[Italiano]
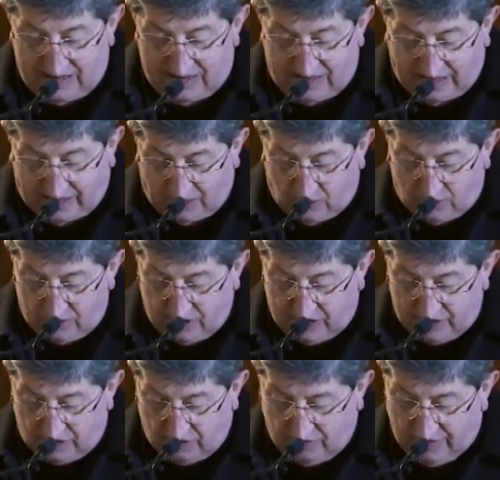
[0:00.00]
dai racconti
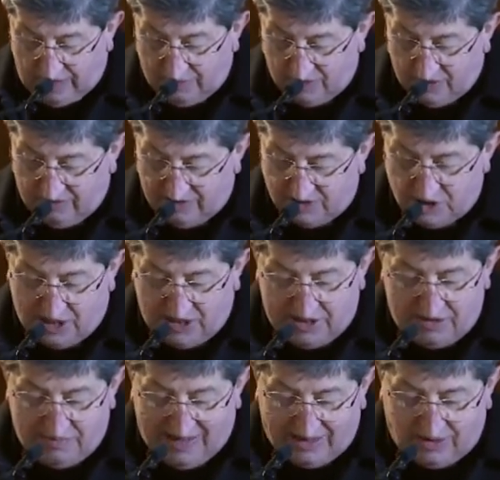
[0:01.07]
che troviamo nei Vangeli
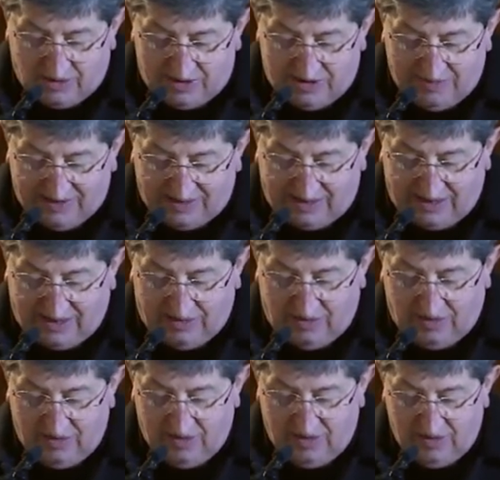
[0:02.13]
di Marco e di
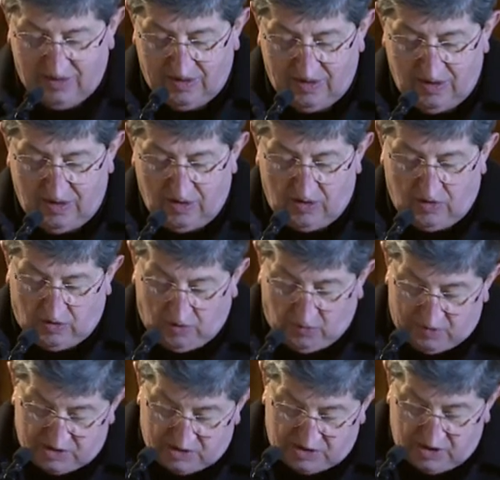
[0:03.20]
Matteo, con
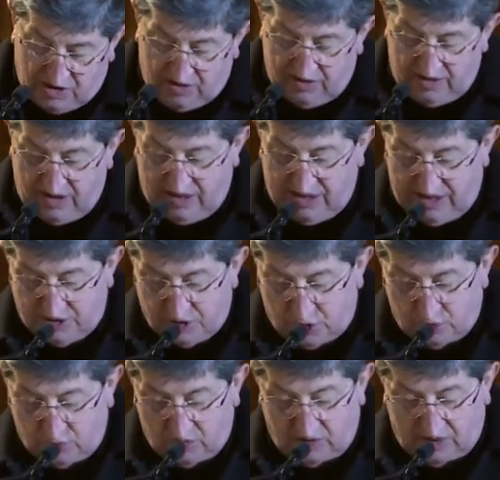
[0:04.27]
omissioni e
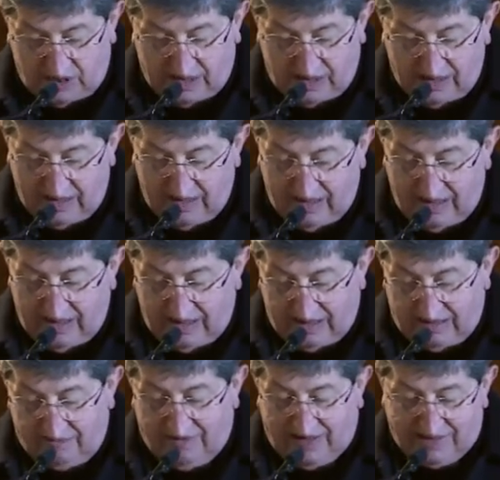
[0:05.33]
aggiunte
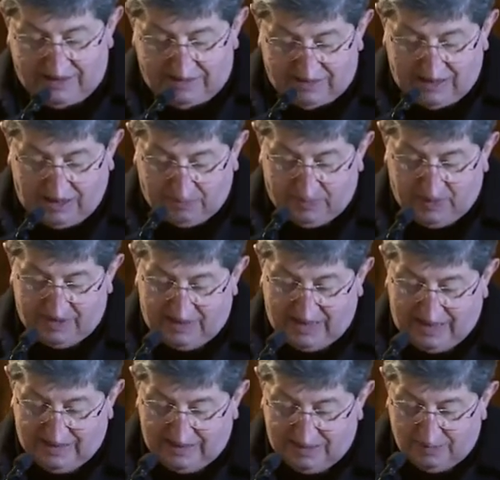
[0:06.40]
che vanno
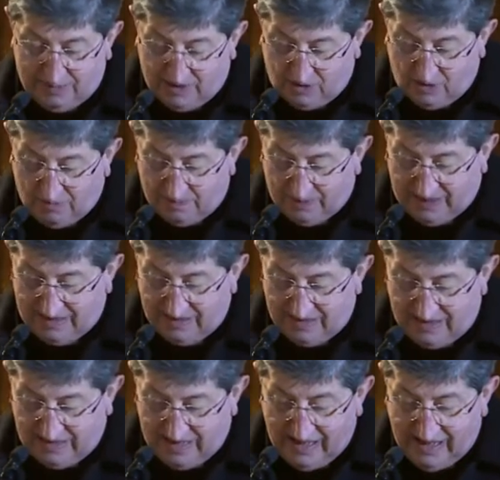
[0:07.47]
interpretate per
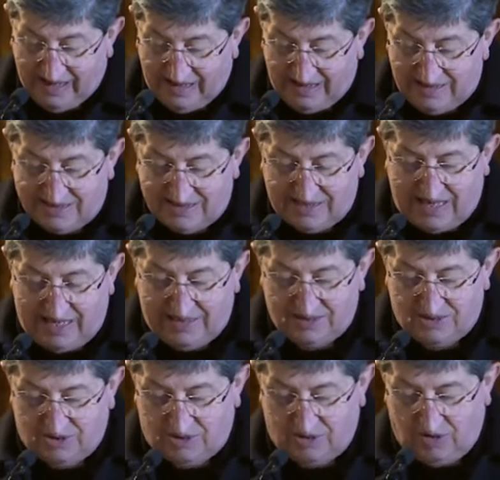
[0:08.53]
comprendere il
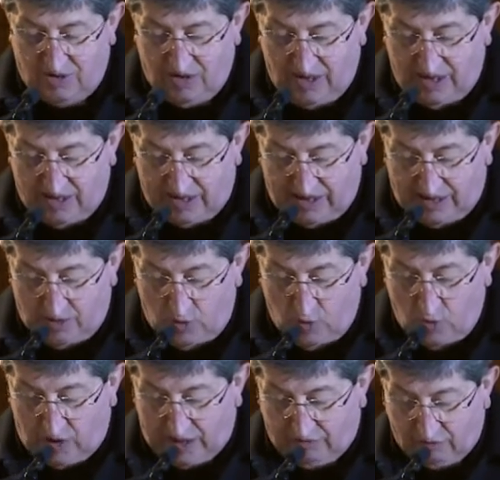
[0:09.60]
senso che
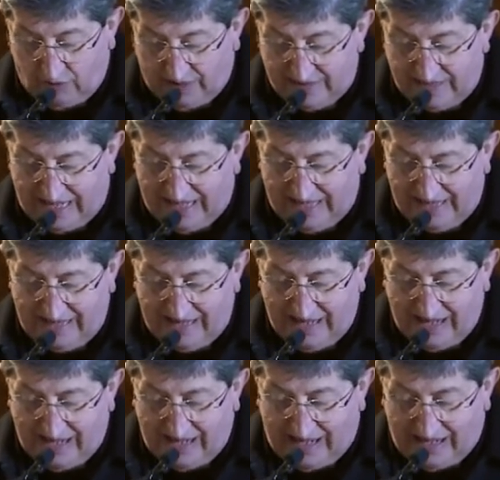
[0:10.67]
Luca vuole dare
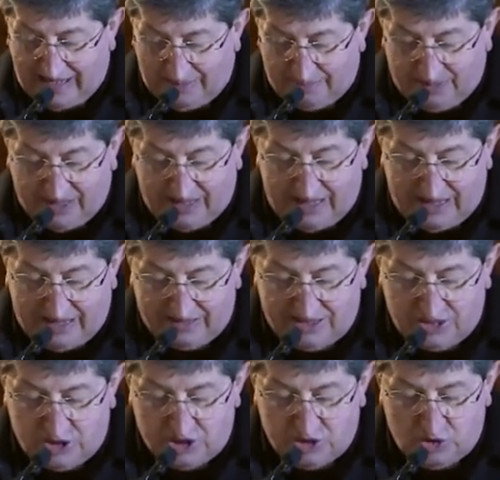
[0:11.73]
alla preghiera
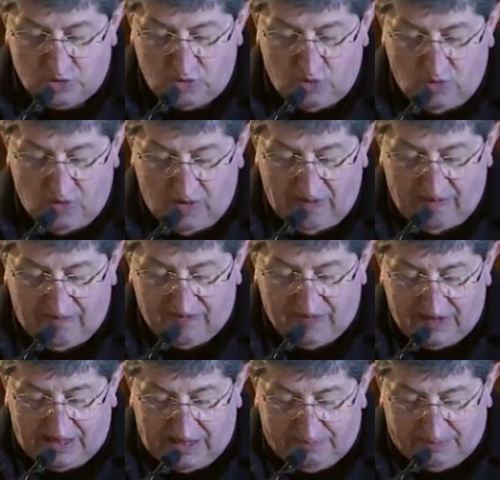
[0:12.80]
di Gesù
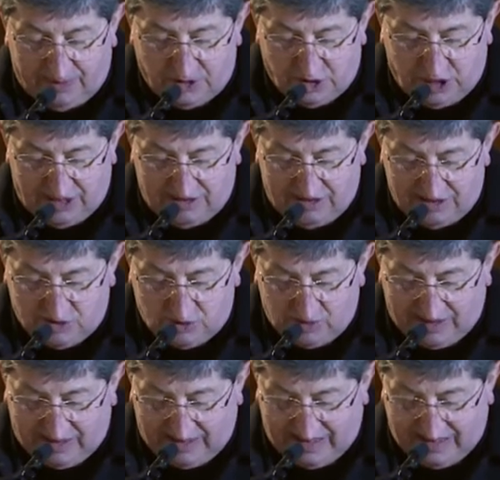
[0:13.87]
che precede il suo
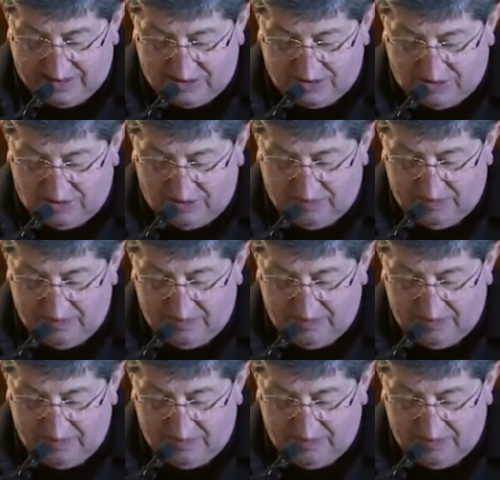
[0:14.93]
arresto.